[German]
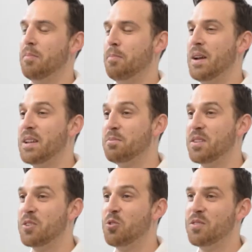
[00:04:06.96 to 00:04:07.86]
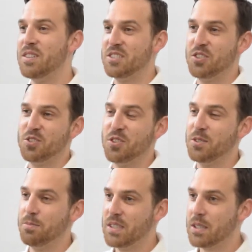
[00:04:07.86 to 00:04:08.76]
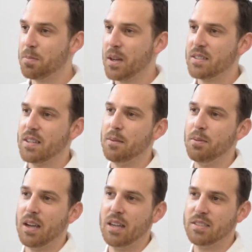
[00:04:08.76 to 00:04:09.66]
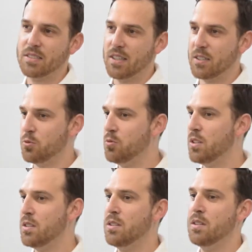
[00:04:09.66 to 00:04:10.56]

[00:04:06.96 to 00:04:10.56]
Bei dem Dekor, was ich euch heute mitgebracht habe, Eiche Natur,